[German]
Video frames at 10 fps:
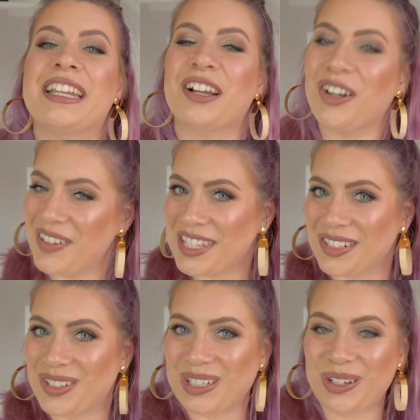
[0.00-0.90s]
Dann kommen wir jetzt
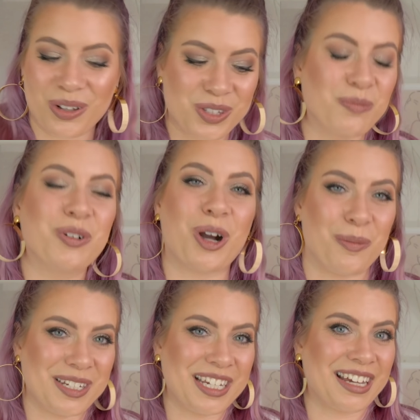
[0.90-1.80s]
natürlich noch zum
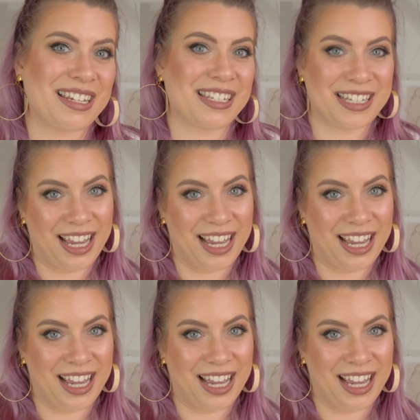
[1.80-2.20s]
Kommentar des